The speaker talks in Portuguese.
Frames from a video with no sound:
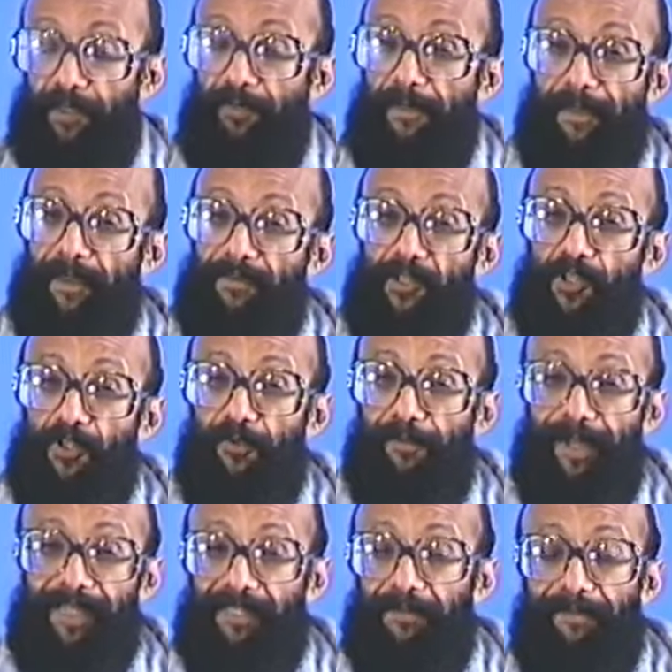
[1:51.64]
não me permitiram
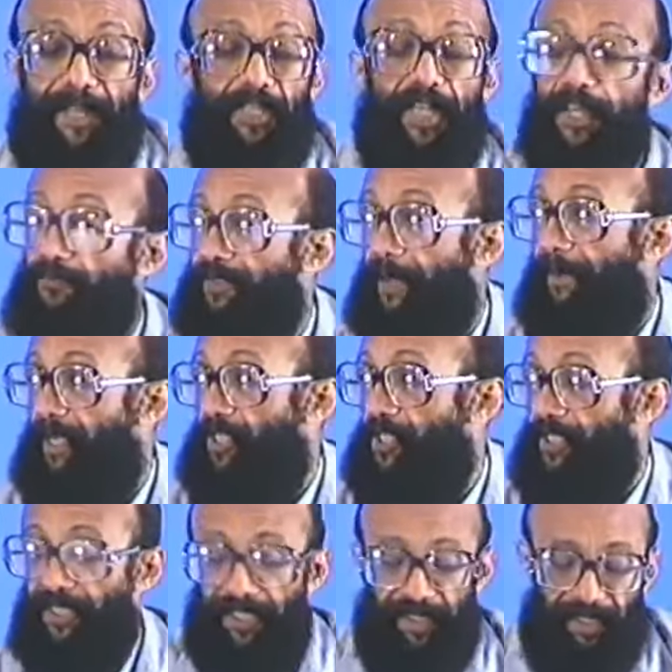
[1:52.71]
participar de nenhum
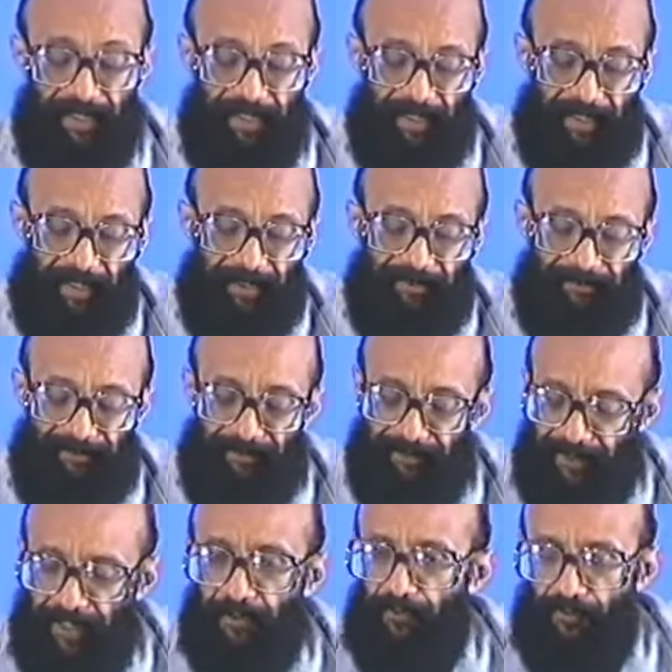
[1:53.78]
debate
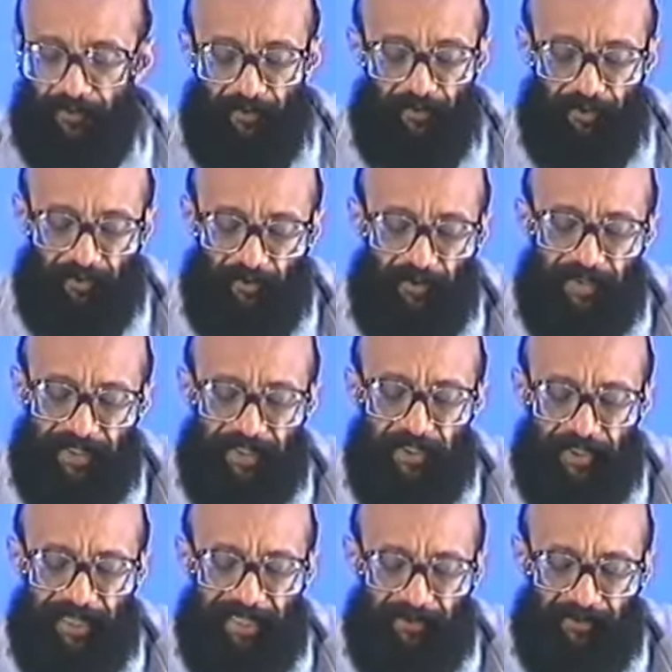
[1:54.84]
dentre os 11
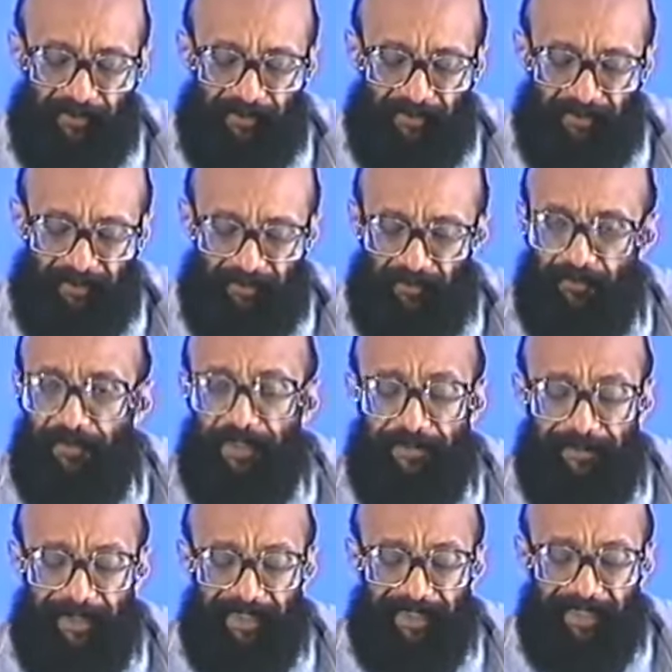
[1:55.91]
candidatos, os
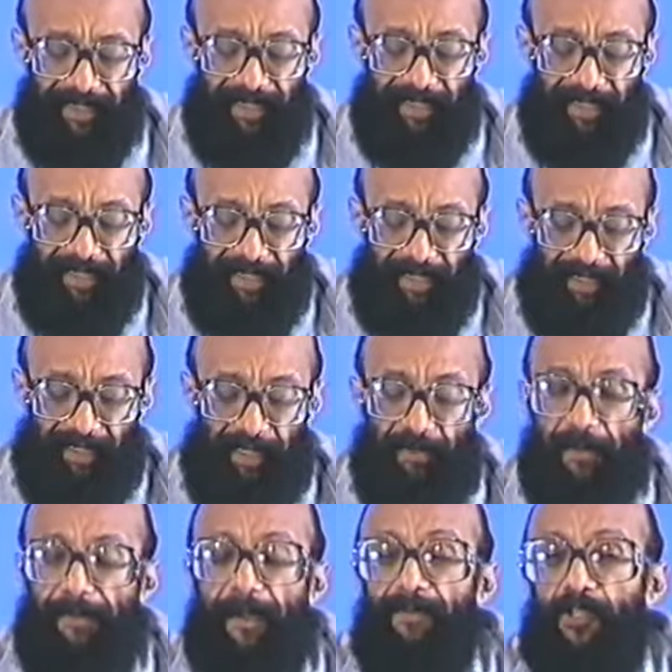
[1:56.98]
principais. Não
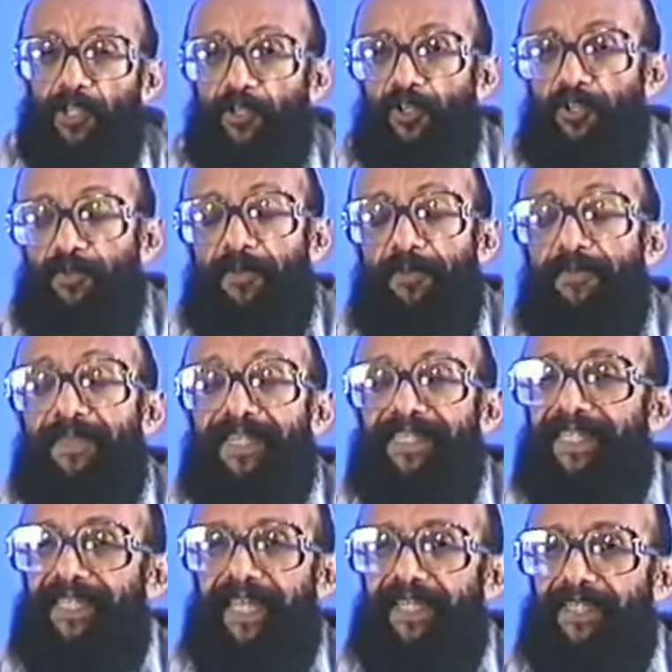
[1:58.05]
me permitiram exprimir
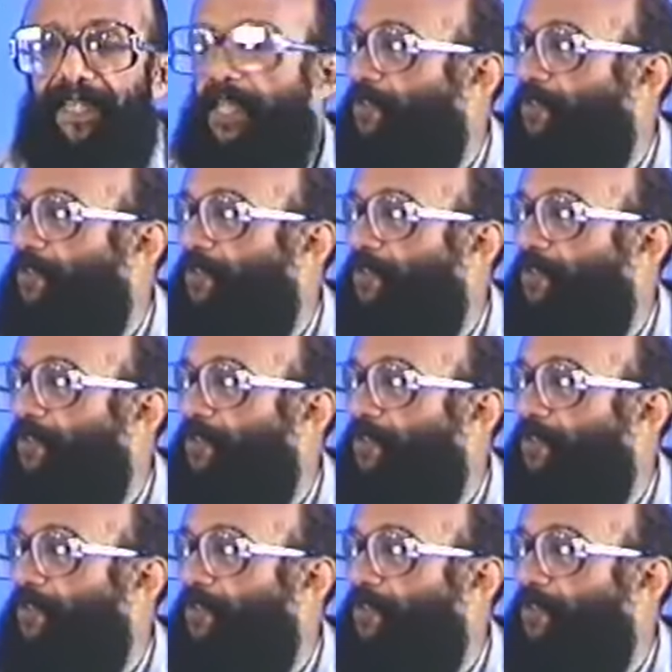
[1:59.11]
minhas ideias